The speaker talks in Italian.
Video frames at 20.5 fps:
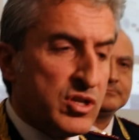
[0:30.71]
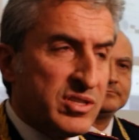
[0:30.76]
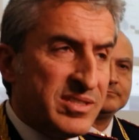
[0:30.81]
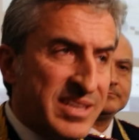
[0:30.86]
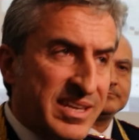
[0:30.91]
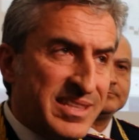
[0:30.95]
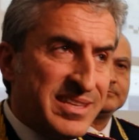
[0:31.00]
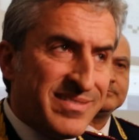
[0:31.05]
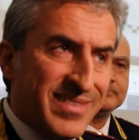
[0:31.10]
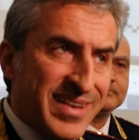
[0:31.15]

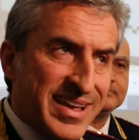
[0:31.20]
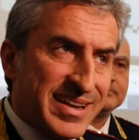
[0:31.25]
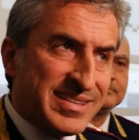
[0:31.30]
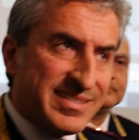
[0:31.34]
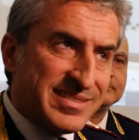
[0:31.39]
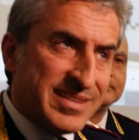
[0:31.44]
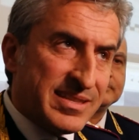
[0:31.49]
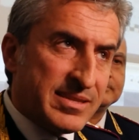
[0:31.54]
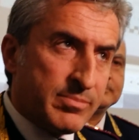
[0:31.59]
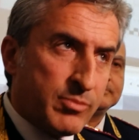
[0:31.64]
di
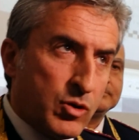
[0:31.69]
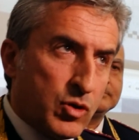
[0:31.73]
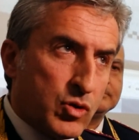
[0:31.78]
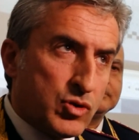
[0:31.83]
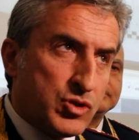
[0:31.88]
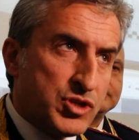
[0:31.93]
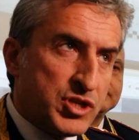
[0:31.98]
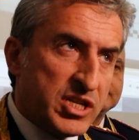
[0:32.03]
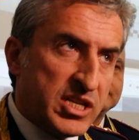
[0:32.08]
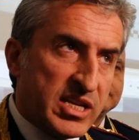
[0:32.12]
diverse
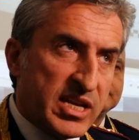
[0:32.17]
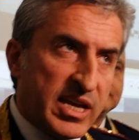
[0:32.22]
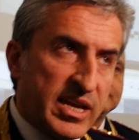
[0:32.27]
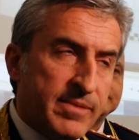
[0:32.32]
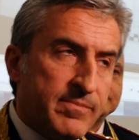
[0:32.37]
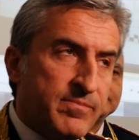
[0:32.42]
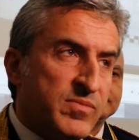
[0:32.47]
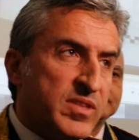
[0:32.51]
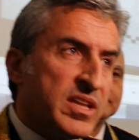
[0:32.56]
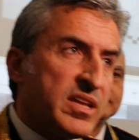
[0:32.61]

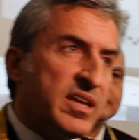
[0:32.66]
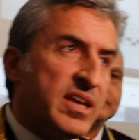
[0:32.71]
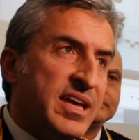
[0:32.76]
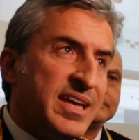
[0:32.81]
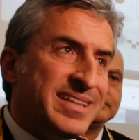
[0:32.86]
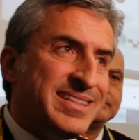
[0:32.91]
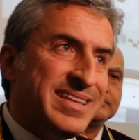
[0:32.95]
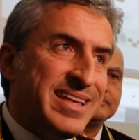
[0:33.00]
tipologie eh,